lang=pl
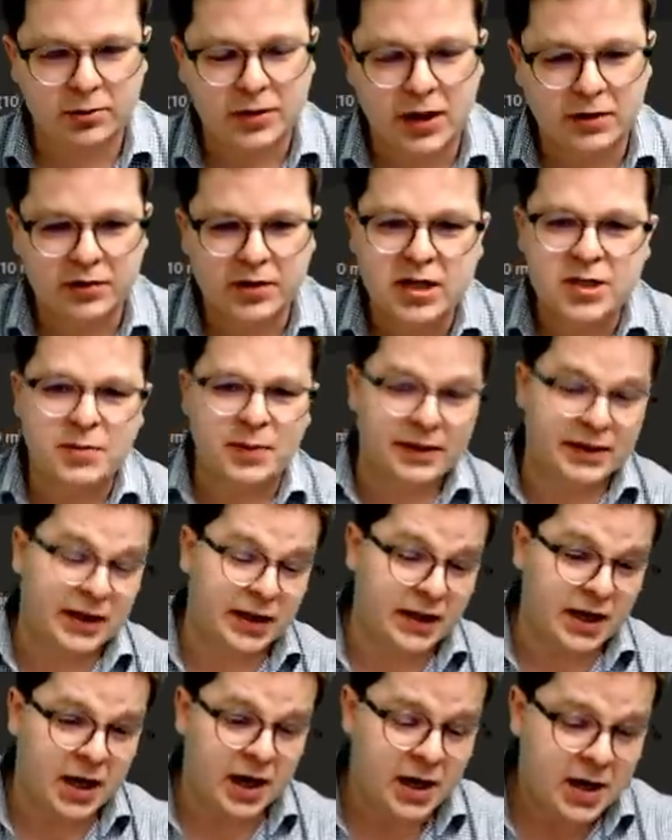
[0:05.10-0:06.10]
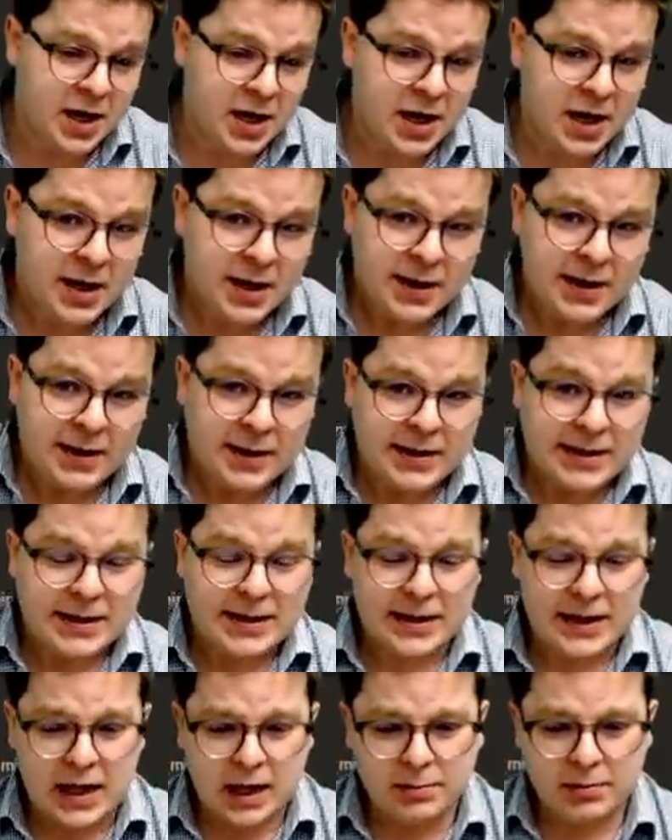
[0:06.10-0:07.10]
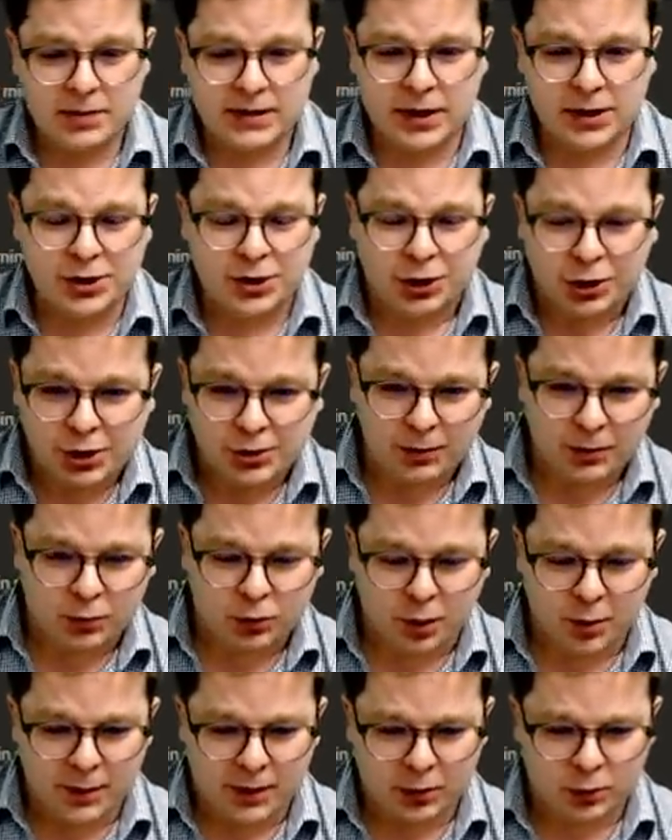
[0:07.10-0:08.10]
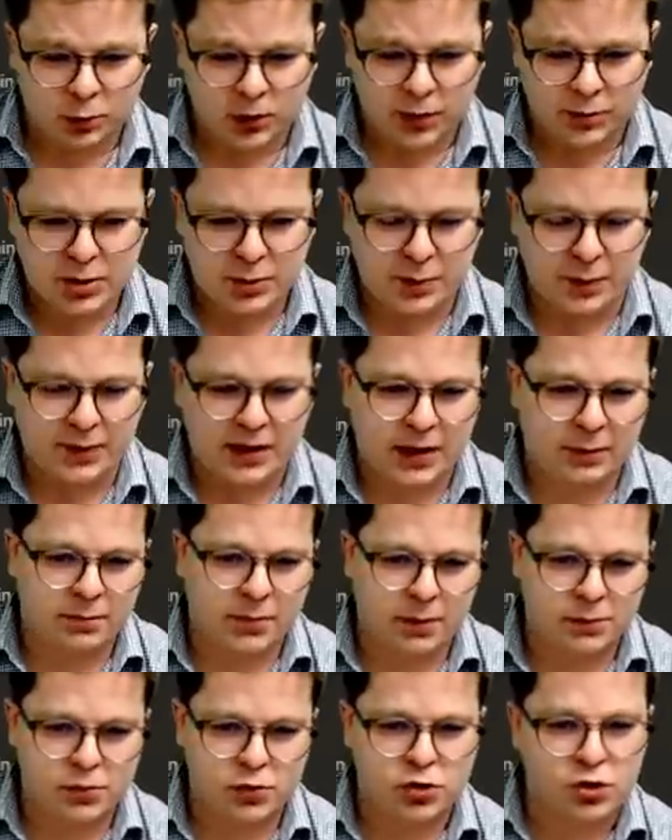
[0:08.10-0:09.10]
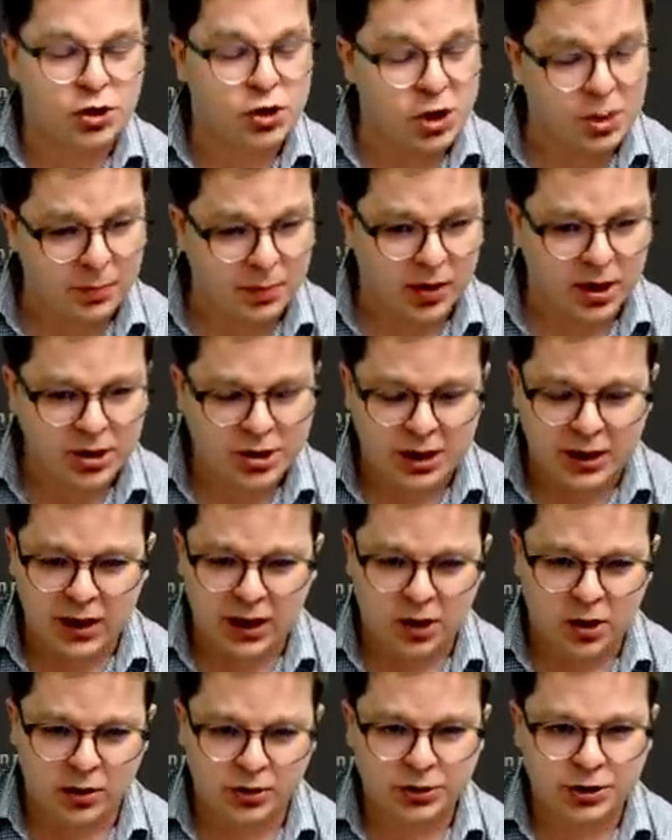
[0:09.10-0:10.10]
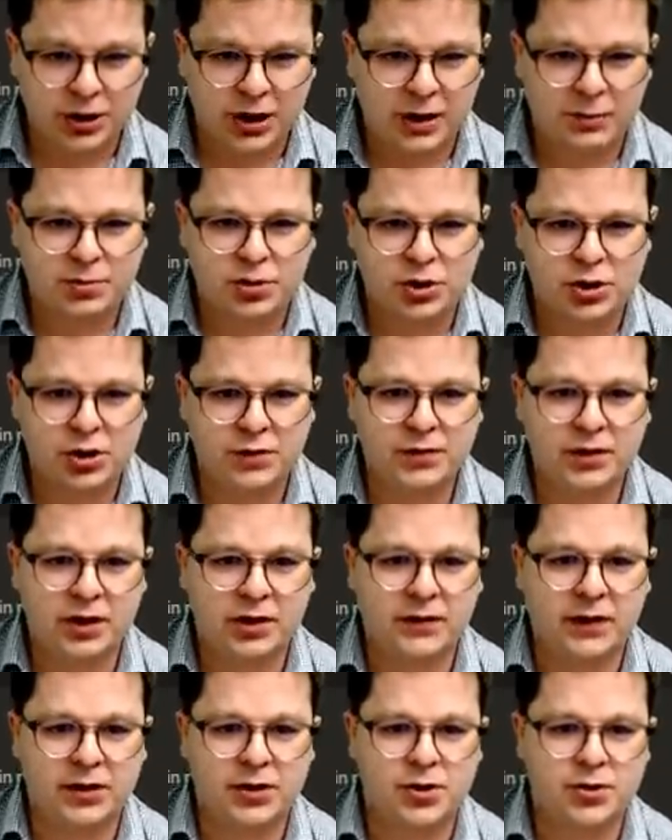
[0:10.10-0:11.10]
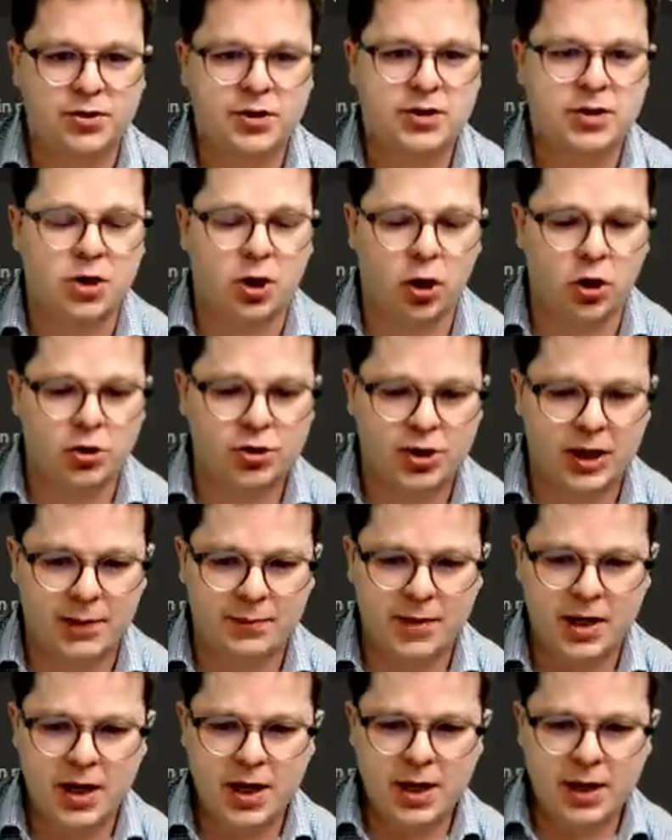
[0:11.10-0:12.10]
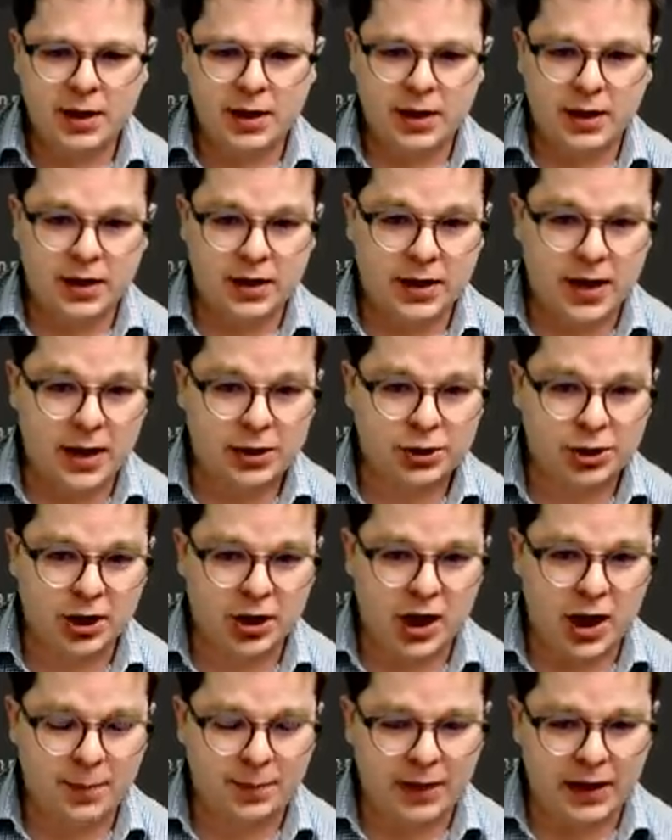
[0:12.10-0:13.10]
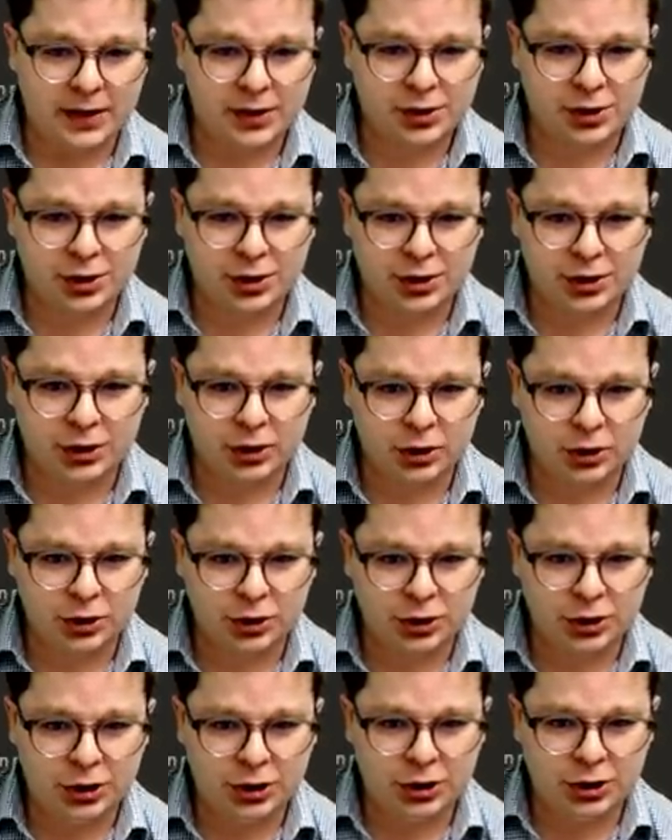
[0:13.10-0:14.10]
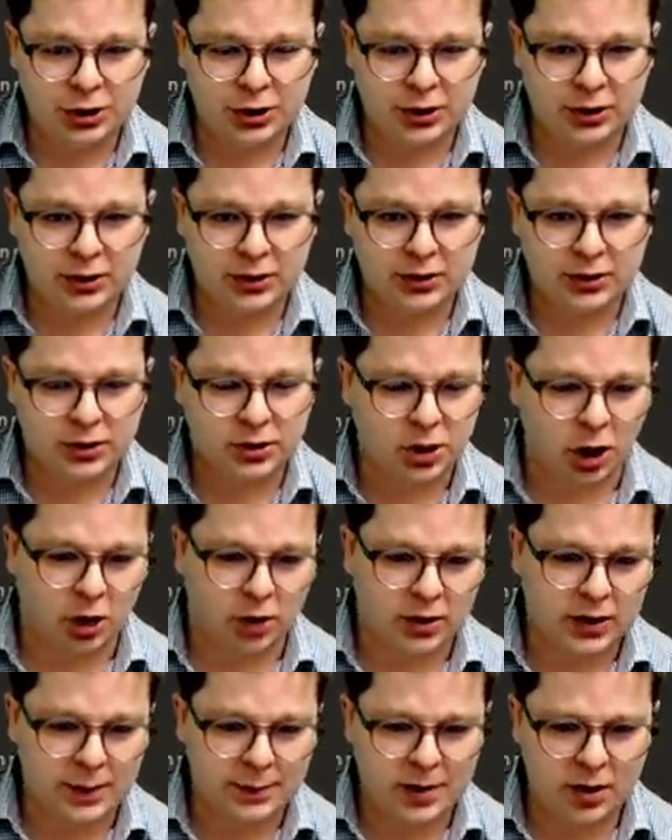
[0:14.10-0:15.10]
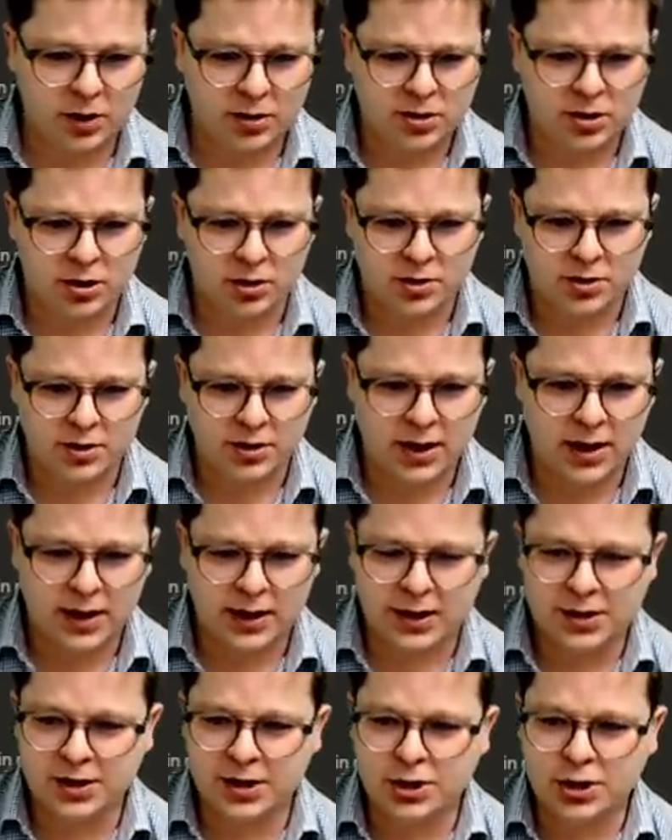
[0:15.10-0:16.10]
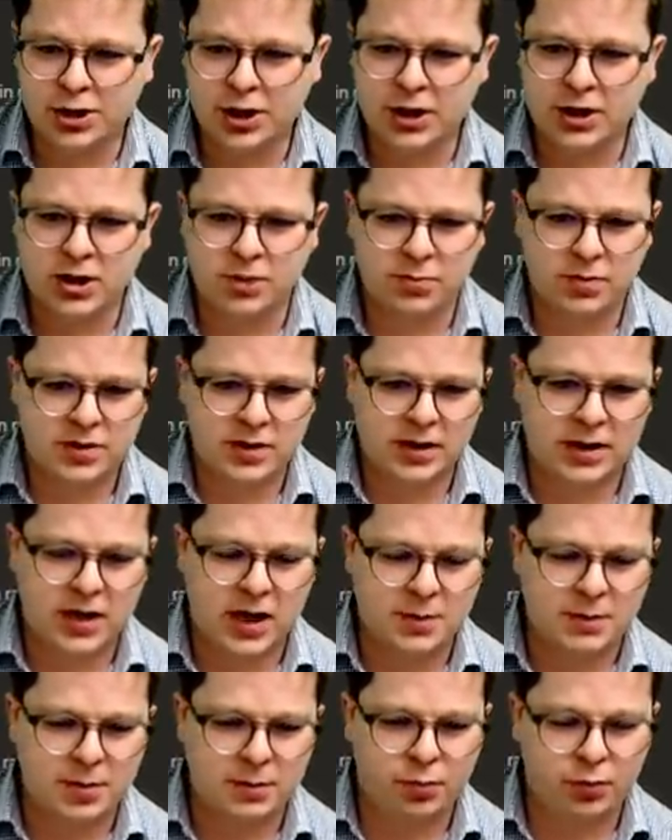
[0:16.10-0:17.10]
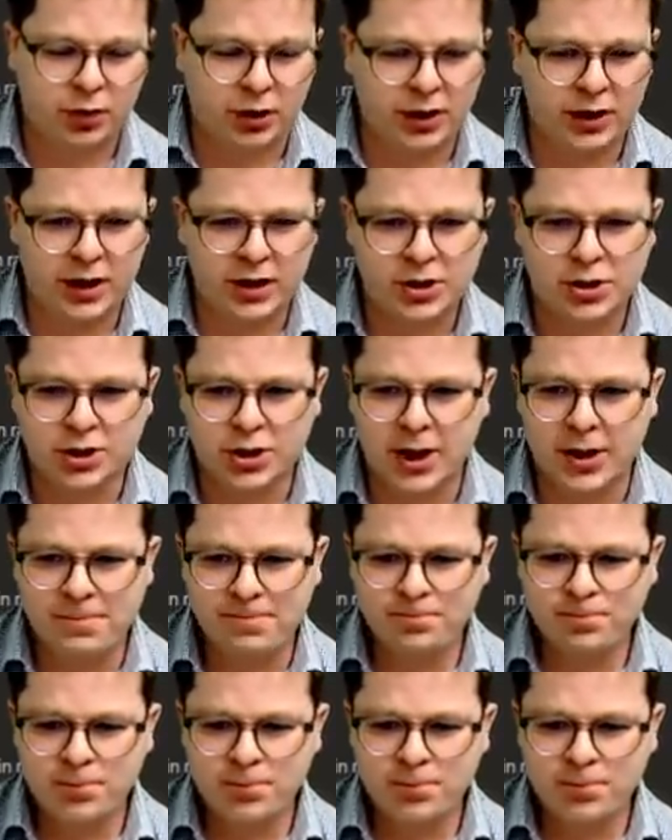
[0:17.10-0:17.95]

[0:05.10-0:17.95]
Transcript: dawkę speedruna. Gram na 10 minut, komentuję, przypominam, mam już 3 porażki na koncie, przeciwnik 2108, E4, E5, no i e, co, gramy ostro, co nie? Jakieś D4 sobie zagrajmy, póki jeszcze